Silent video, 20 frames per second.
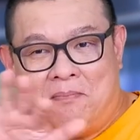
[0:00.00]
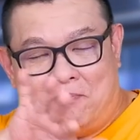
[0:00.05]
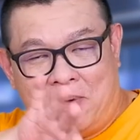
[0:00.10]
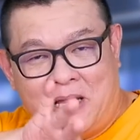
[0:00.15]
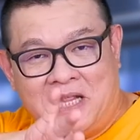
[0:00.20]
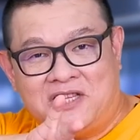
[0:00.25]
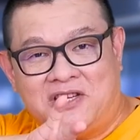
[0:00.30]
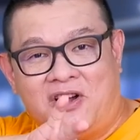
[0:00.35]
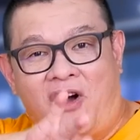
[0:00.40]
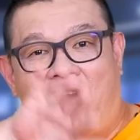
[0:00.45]

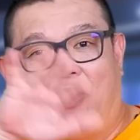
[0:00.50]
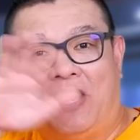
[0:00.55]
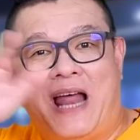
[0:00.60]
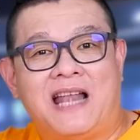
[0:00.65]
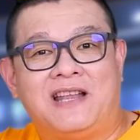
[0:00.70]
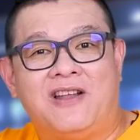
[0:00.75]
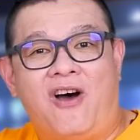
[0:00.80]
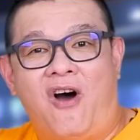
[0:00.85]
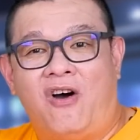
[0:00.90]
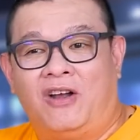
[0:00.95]
เป็นจอ
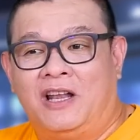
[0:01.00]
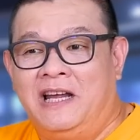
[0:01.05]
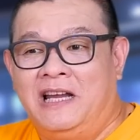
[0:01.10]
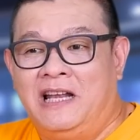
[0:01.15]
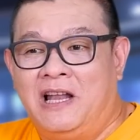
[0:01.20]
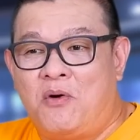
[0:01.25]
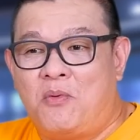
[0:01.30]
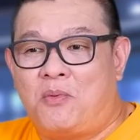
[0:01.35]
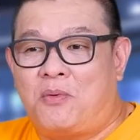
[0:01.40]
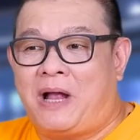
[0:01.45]
ด้านนอกเลย
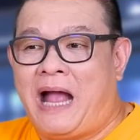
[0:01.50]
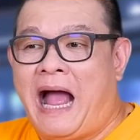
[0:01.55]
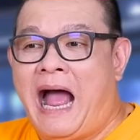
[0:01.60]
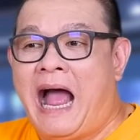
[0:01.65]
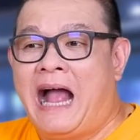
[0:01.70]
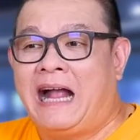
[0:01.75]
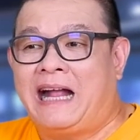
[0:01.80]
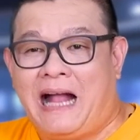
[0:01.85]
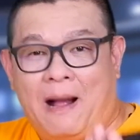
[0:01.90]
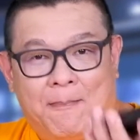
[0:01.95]
แล้วก
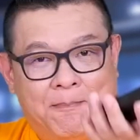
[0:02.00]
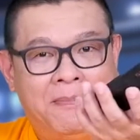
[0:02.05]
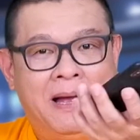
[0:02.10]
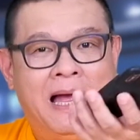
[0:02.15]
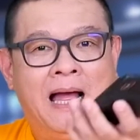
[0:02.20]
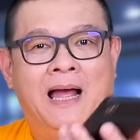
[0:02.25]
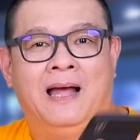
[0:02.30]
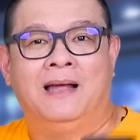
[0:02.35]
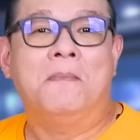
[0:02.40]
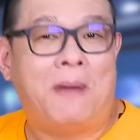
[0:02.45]
ลางกลับ
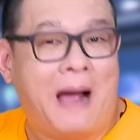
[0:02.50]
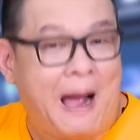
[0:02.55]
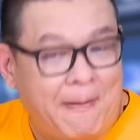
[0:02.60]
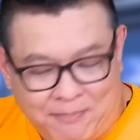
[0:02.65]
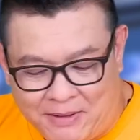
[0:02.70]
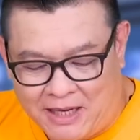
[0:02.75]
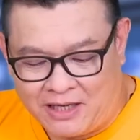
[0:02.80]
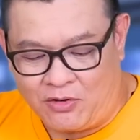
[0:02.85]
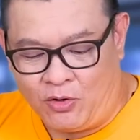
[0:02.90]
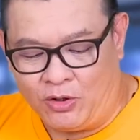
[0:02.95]
มา พับ
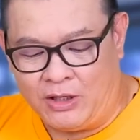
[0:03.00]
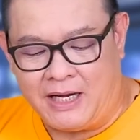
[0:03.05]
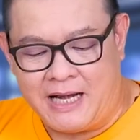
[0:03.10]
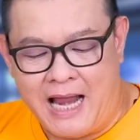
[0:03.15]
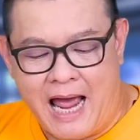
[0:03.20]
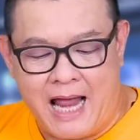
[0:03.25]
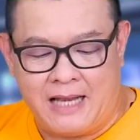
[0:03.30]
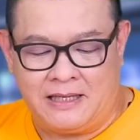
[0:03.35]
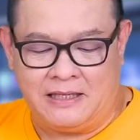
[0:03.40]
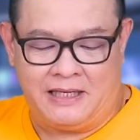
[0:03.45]
กันคนละ
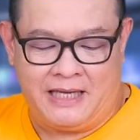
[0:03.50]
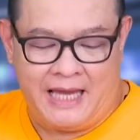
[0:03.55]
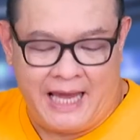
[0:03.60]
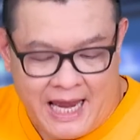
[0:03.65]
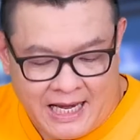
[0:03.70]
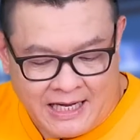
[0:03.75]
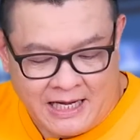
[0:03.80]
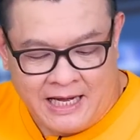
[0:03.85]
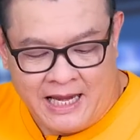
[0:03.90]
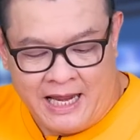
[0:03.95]
ด้าน
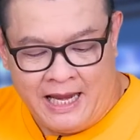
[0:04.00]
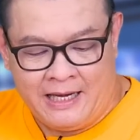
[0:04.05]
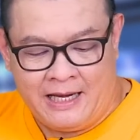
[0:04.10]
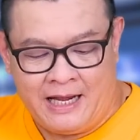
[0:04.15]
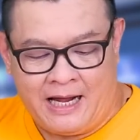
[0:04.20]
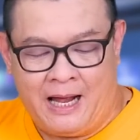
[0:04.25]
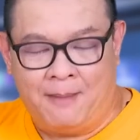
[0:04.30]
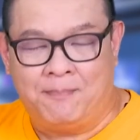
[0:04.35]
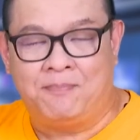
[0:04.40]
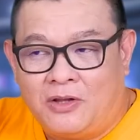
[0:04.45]
แค่นั้นเอง
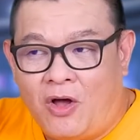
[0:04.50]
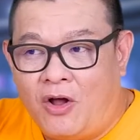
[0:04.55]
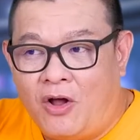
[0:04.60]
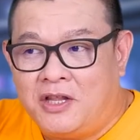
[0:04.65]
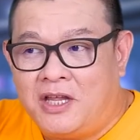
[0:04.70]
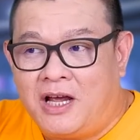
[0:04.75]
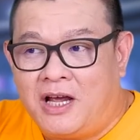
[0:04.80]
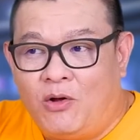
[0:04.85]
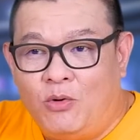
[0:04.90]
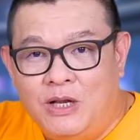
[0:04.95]
นะครับ ตอน
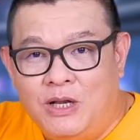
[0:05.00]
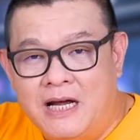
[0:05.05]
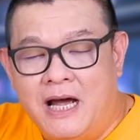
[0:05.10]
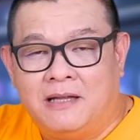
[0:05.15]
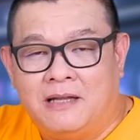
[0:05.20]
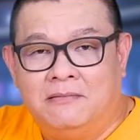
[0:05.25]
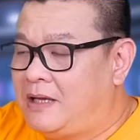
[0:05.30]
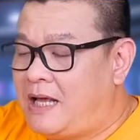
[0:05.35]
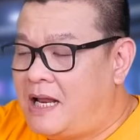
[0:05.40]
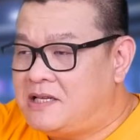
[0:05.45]
ที่เขาเลื่
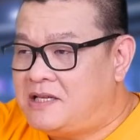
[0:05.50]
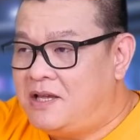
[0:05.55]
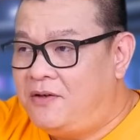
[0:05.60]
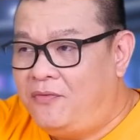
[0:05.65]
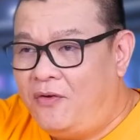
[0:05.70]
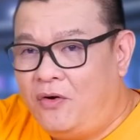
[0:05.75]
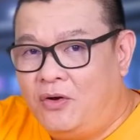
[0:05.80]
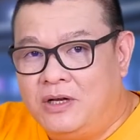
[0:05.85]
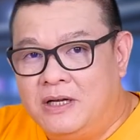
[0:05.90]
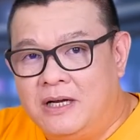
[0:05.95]
อน Galaxy
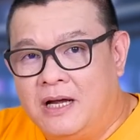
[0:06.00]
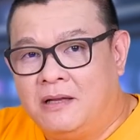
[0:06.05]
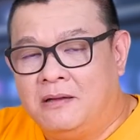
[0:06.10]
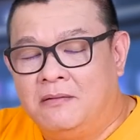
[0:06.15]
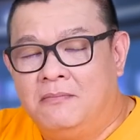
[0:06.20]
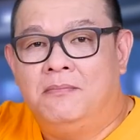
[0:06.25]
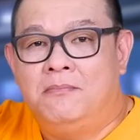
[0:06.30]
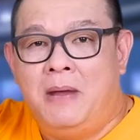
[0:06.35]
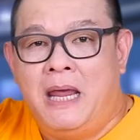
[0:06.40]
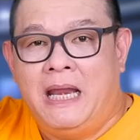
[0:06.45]
4เลื่อน
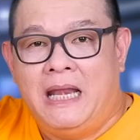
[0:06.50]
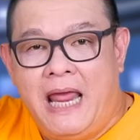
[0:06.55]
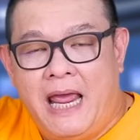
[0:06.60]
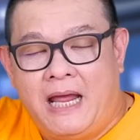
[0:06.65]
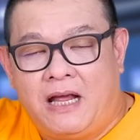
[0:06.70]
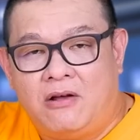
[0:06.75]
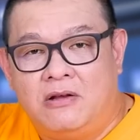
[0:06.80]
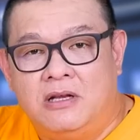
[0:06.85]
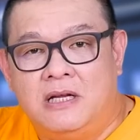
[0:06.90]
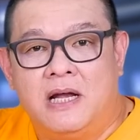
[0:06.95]
Mate
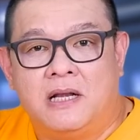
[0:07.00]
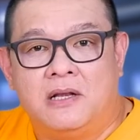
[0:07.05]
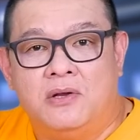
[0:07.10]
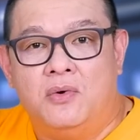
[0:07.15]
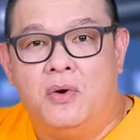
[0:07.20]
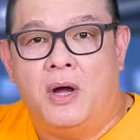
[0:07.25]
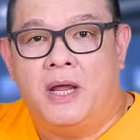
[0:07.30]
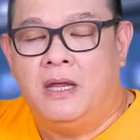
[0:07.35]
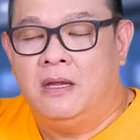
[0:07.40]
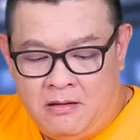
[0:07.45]
X ก็เลื่อน
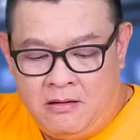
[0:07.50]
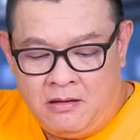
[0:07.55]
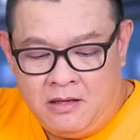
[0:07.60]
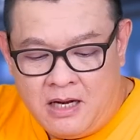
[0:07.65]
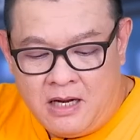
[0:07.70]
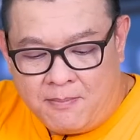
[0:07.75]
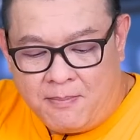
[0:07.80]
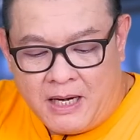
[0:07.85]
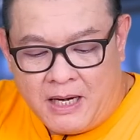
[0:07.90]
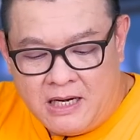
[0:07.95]
ด้วย
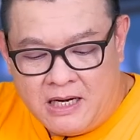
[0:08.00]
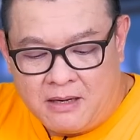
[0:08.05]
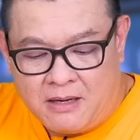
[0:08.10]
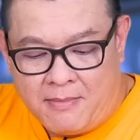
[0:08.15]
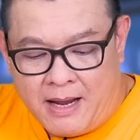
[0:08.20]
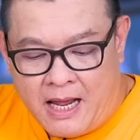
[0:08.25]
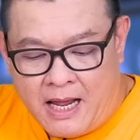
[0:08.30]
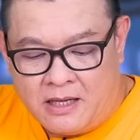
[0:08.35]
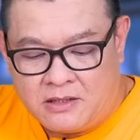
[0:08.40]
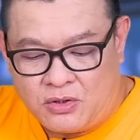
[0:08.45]
เลื่อนไปเลื่อน
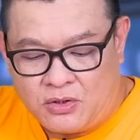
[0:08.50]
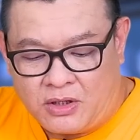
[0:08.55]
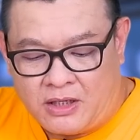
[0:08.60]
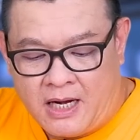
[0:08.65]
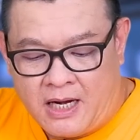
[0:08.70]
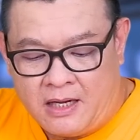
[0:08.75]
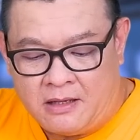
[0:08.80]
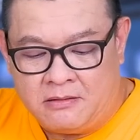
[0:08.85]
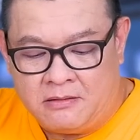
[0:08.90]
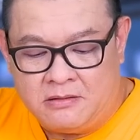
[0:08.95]
มา จนก
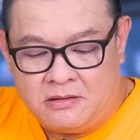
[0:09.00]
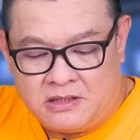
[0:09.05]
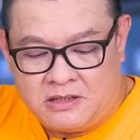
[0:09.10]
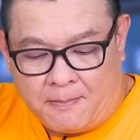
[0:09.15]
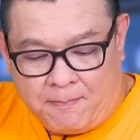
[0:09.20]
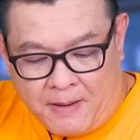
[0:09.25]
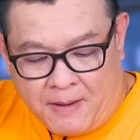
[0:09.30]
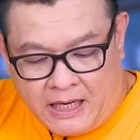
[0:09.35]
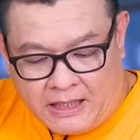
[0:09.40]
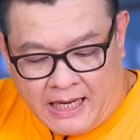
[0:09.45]
ระทั่ง
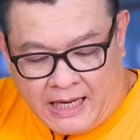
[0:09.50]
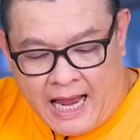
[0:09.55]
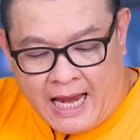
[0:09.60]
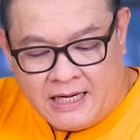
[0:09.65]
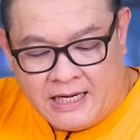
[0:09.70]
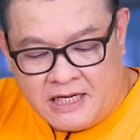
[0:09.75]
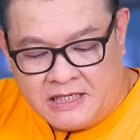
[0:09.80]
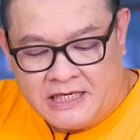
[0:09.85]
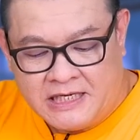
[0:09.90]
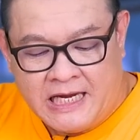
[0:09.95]
จะเปิดขาย
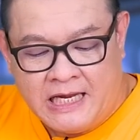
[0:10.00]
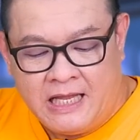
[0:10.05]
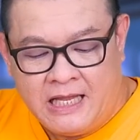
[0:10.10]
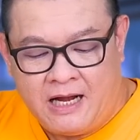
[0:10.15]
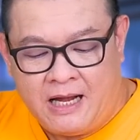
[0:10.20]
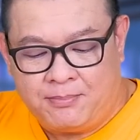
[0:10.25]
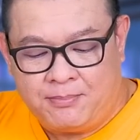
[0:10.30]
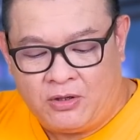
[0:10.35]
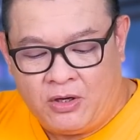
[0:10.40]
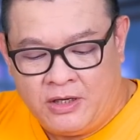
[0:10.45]
ในจีน
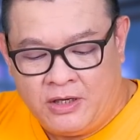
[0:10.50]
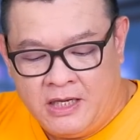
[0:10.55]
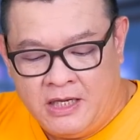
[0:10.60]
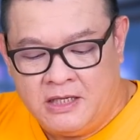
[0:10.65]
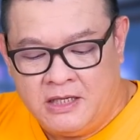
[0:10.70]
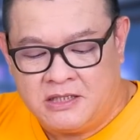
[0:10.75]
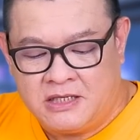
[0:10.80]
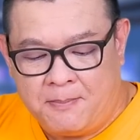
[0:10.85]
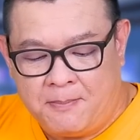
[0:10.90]
แล้วครับตอนนี้